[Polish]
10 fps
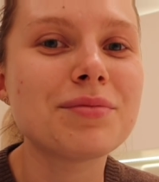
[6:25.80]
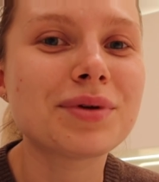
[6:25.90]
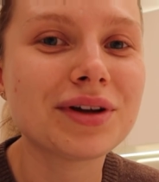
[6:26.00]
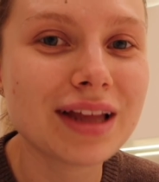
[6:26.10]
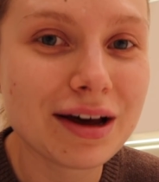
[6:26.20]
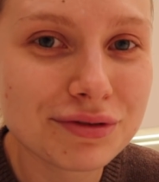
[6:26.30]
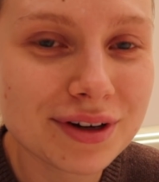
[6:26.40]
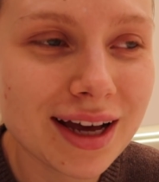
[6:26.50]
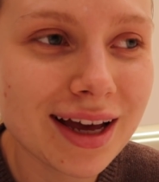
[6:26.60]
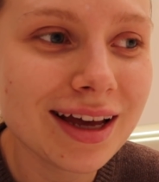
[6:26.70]

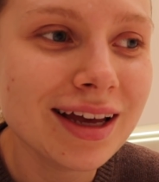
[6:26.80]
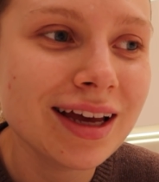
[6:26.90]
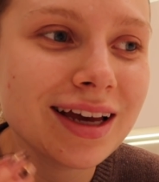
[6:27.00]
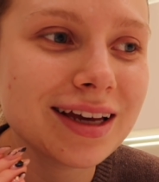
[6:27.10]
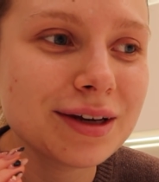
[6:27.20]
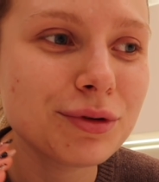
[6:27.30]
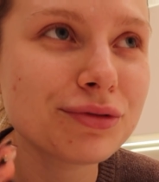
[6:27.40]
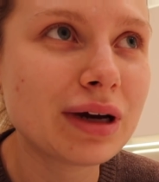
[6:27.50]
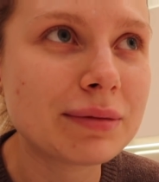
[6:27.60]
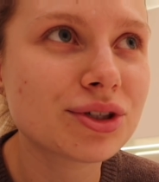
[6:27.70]
Brodawkę E,
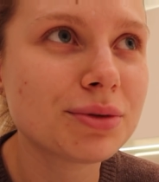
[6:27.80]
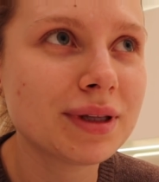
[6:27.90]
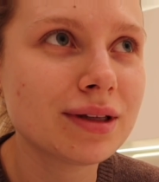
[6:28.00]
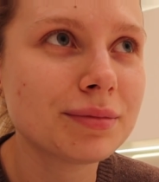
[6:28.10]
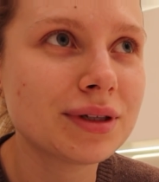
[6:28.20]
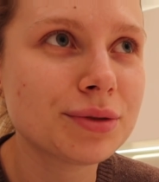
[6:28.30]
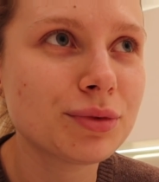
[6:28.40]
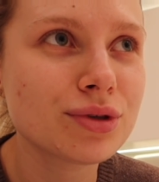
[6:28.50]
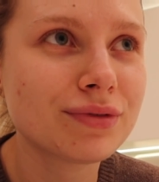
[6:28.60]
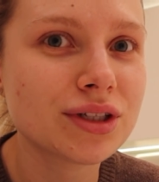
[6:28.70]
mówiłam, że będziemy
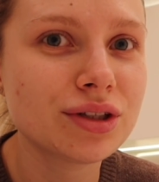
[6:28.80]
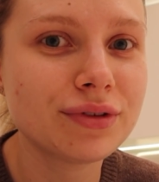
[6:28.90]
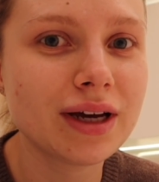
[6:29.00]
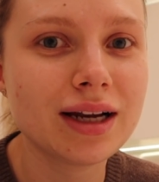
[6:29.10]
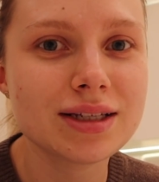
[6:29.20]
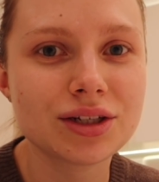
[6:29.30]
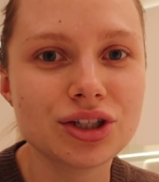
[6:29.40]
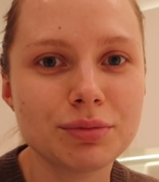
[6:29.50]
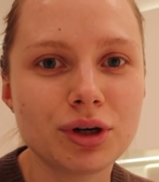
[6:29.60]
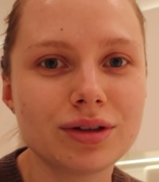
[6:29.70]
usuwać dwie, ale
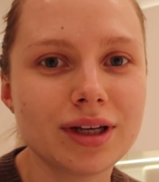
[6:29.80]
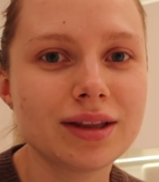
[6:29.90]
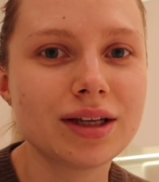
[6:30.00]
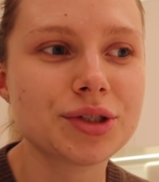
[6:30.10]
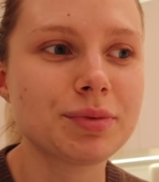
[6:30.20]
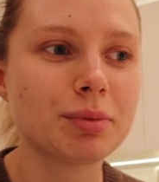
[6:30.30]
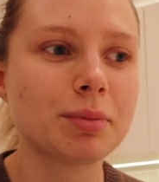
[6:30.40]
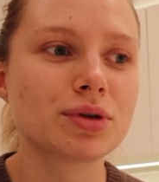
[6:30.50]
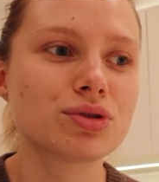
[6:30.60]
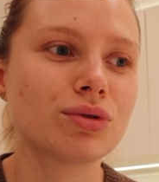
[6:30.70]
zaczniemy od jednej, żeby po
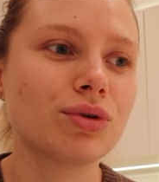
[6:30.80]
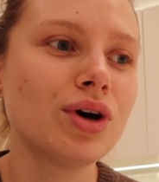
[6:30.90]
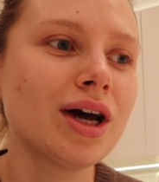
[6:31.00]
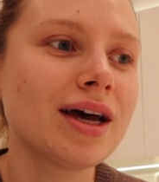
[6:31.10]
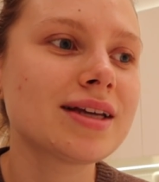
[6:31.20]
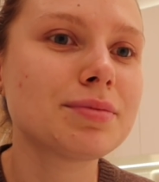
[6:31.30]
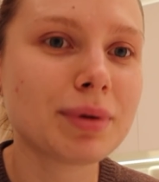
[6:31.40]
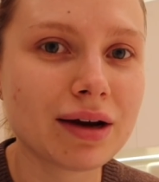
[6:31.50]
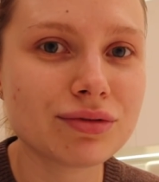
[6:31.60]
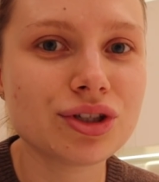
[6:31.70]
prostu
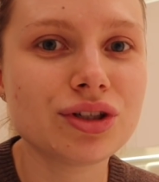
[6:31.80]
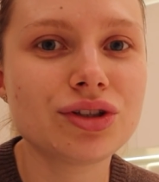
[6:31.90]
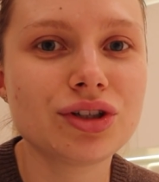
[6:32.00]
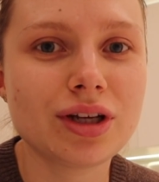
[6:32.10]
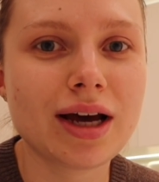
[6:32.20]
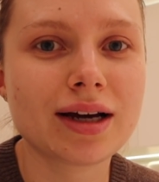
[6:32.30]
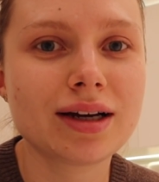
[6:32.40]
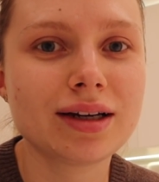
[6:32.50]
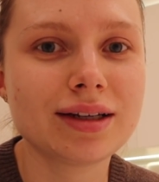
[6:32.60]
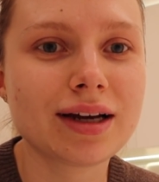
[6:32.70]
sprawdzić, jak,
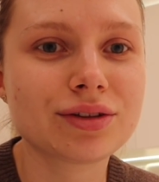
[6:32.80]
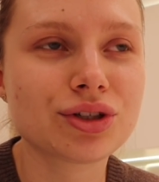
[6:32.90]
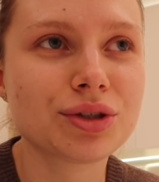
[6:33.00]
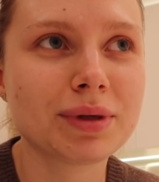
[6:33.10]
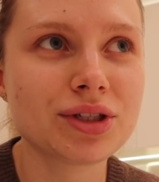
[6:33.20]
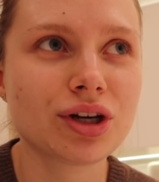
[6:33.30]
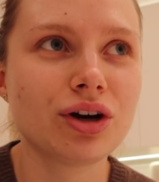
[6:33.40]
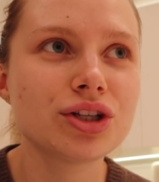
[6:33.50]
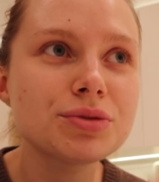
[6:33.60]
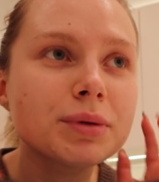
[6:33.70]
jak to się będzie
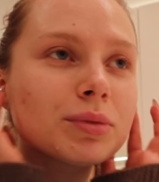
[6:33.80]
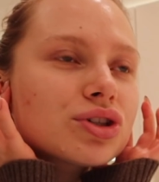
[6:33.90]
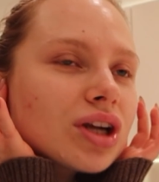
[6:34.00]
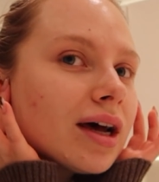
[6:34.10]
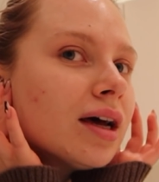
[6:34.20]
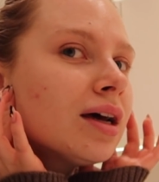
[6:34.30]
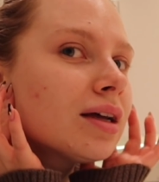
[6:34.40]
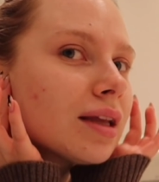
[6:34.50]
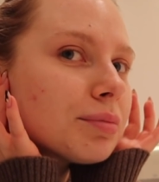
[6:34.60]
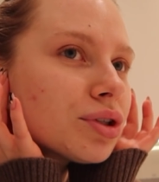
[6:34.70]
goić, mimo że
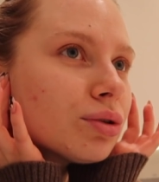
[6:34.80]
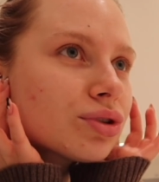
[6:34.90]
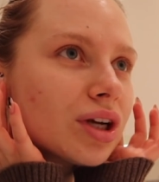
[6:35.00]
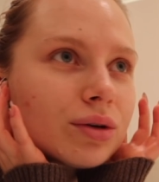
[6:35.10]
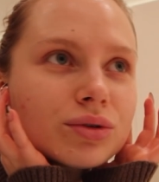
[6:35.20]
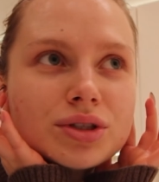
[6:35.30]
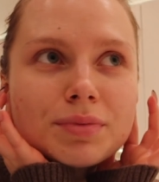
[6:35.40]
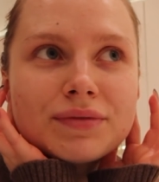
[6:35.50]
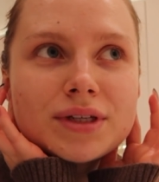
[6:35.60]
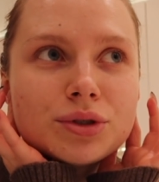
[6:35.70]
te przy uszach już
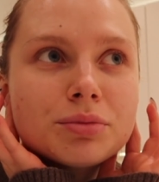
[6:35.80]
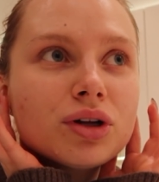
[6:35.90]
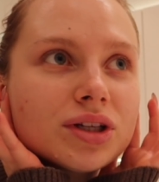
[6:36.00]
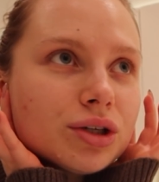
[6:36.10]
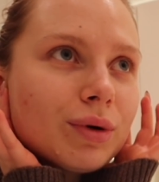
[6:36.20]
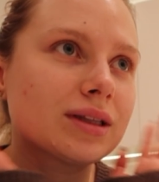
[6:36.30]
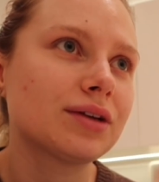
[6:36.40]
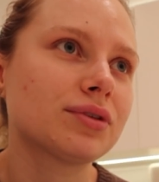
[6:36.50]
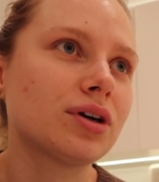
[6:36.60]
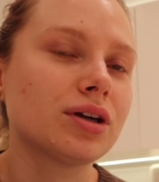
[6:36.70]
sprawdzałyśmy, one się ładnie
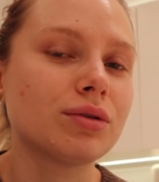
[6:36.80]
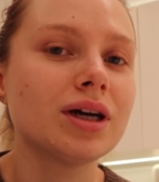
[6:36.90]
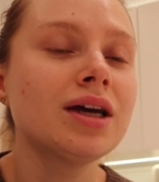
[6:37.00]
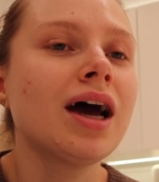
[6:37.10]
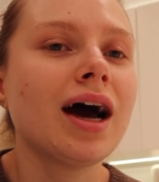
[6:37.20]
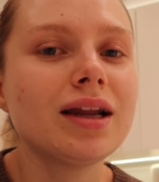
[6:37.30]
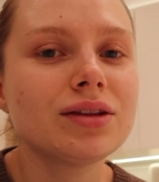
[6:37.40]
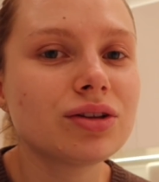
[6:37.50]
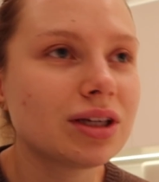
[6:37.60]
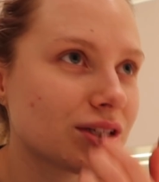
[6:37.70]
wygoiły. Tak. Ale
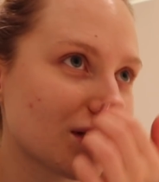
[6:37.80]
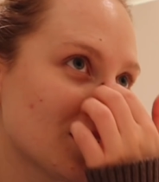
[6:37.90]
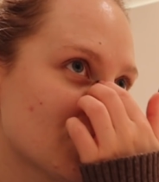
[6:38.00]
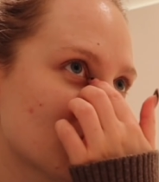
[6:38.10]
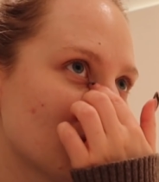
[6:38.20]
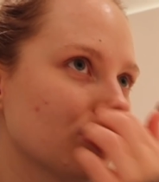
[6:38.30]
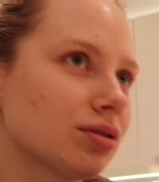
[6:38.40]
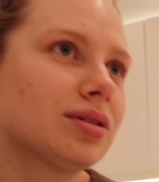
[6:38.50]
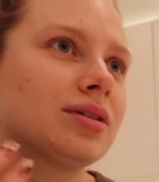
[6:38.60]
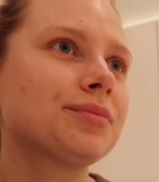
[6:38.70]
to też zależy
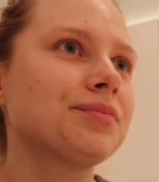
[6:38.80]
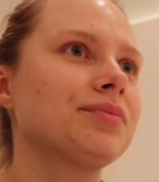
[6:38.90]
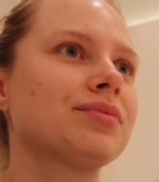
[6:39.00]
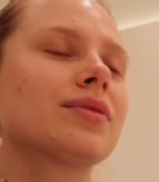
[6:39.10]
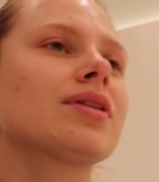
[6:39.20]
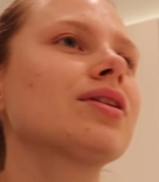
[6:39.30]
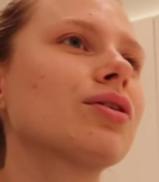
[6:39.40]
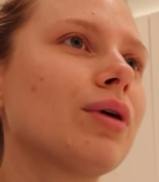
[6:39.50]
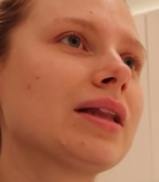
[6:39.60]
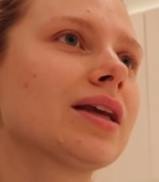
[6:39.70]
od... Lokalizacji.
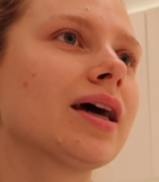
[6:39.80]
Dokładnie.